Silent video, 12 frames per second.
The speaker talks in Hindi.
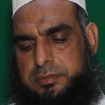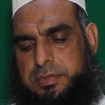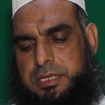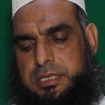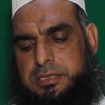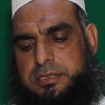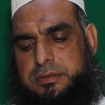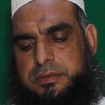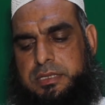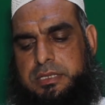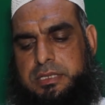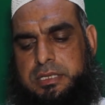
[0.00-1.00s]
पहला
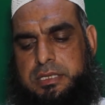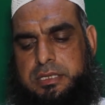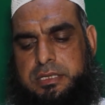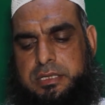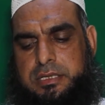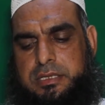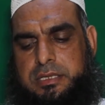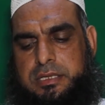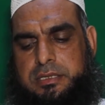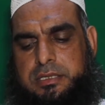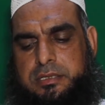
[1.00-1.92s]
सवाल यह है कि क्या